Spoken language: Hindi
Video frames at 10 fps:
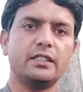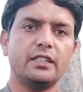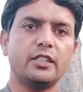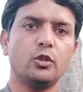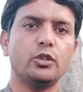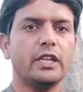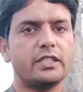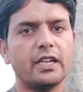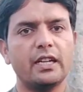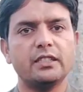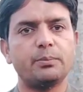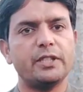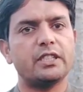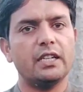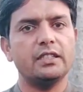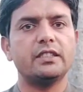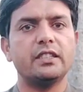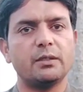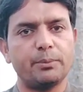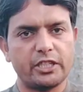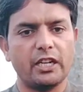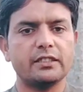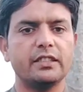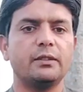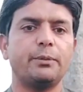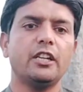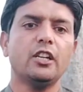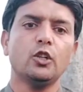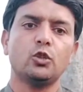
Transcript: दिन की हो जाए 40 45 दिन की 50 दिन पे